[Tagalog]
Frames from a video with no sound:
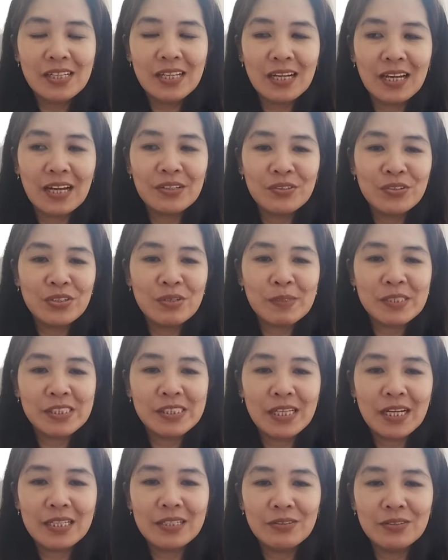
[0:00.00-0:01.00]
Na ano nyo
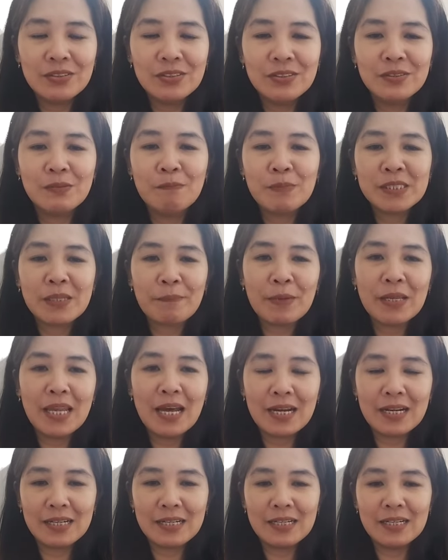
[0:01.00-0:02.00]
naman dyan, no? Umpisa pa
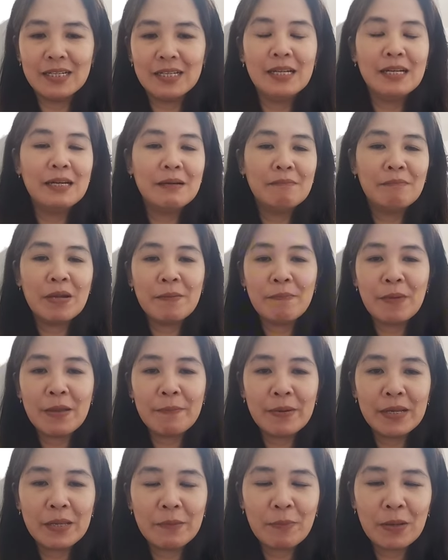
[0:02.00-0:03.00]
lang. May
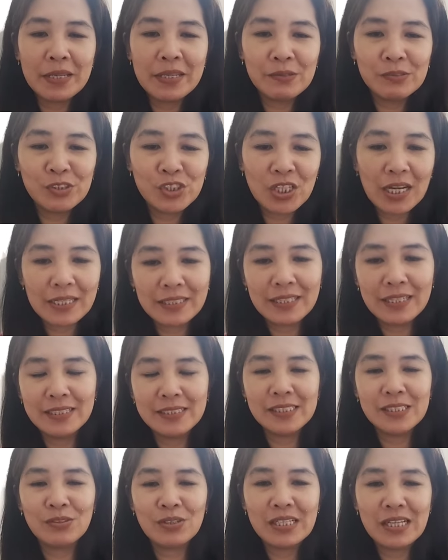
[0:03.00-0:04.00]
paipal-ipal daw dyan.
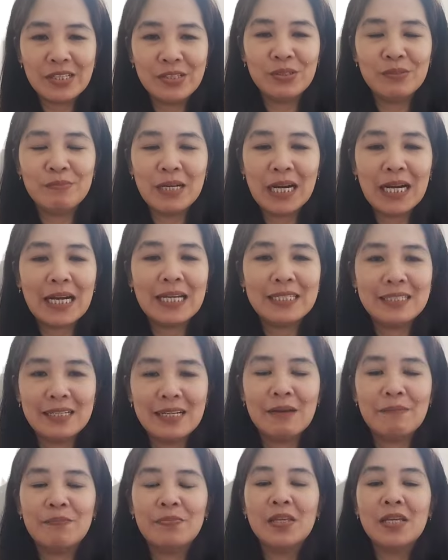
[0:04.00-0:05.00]
Sino kaya yon mga
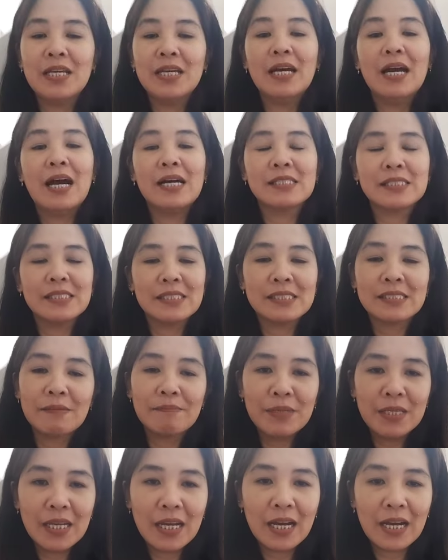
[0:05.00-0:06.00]
kalingap? Ang
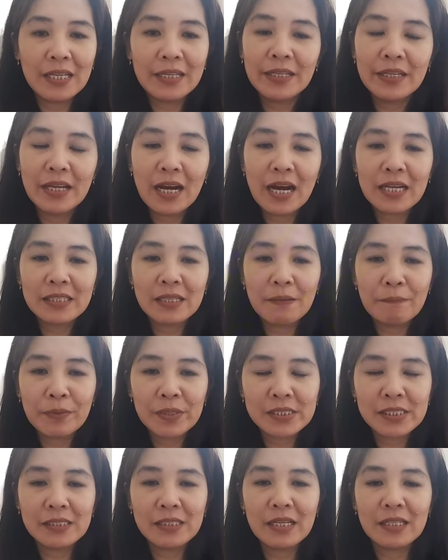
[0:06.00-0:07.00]
sinasabihan ng ating
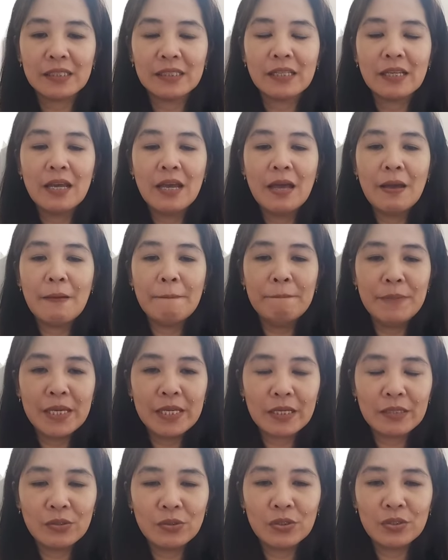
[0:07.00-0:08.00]
President
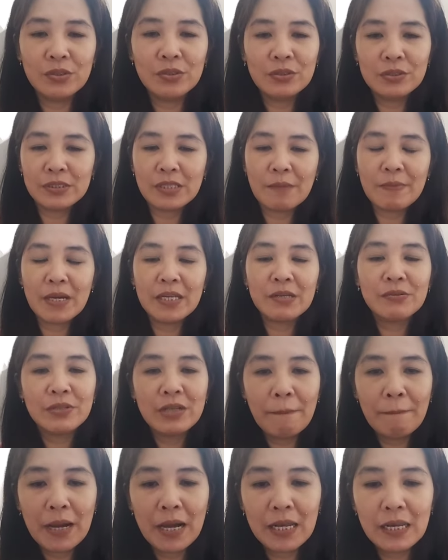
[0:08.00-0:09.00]
Berador. No? Sabi nga ni
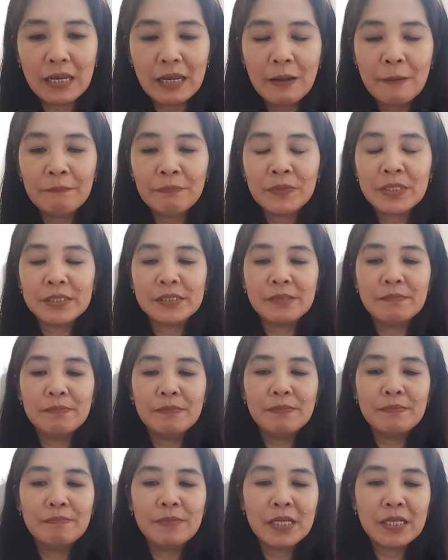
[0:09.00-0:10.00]
Kuya Bal, si
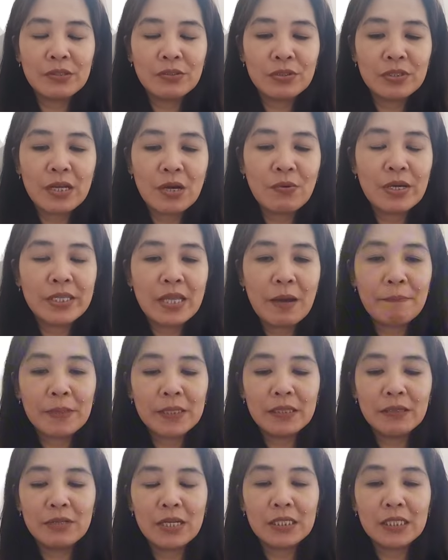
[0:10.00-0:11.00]
Berador daw ay
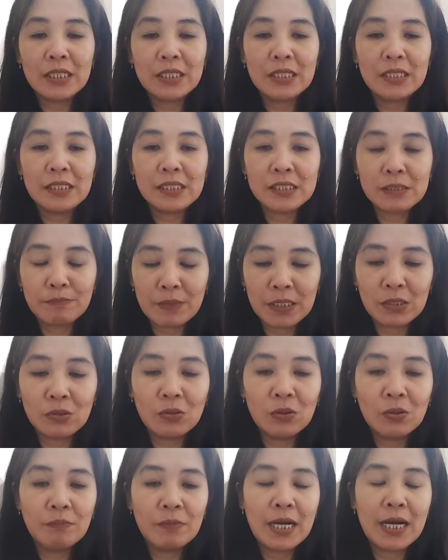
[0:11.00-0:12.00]
dapat daw nating
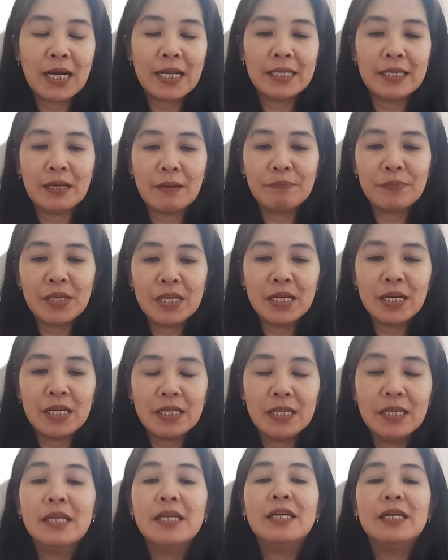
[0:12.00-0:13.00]
irespeto mga kalingap.
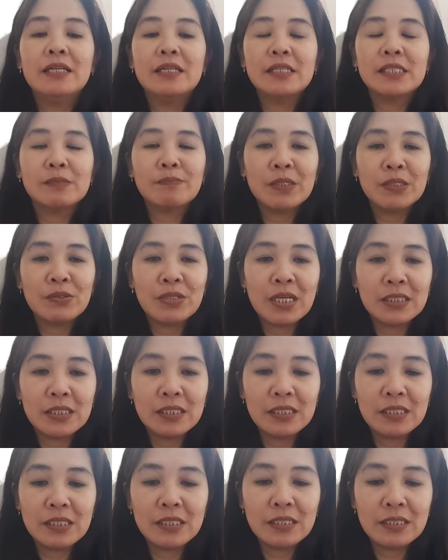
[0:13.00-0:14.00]
Kaya irespeto
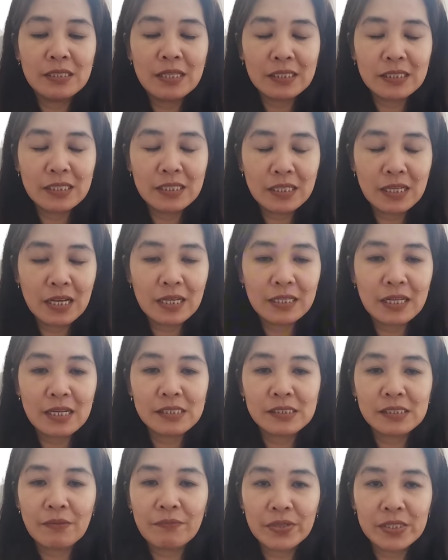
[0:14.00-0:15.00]
natin, natin yan
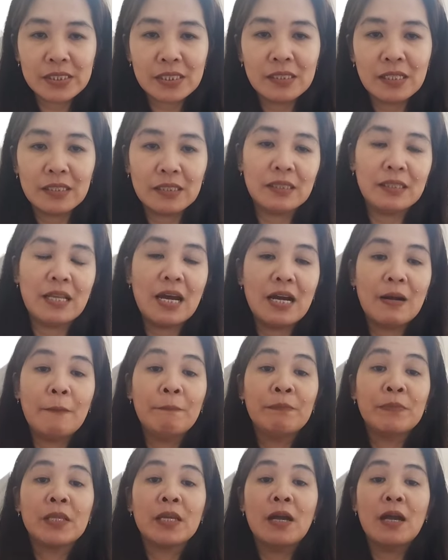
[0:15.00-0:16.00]
as a President ng
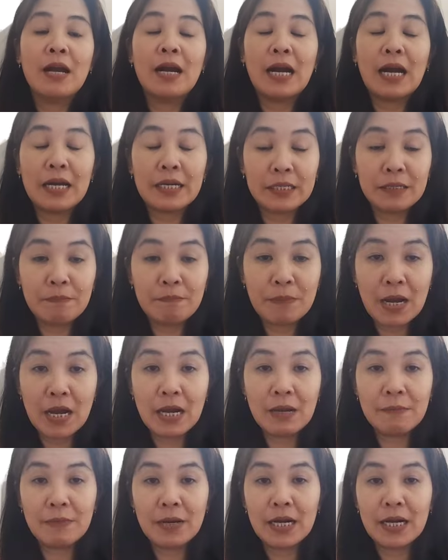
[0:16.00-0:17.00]

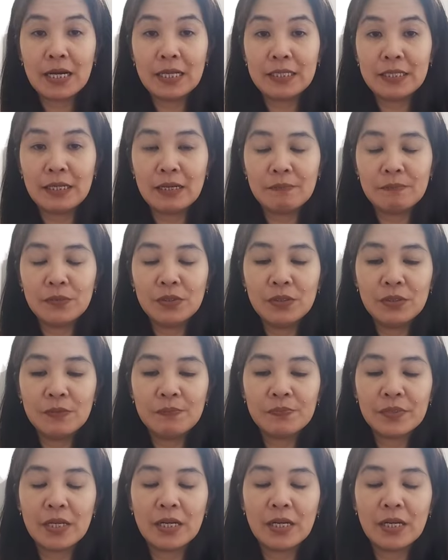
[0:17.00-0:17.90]
Karipa mga kalingap. No?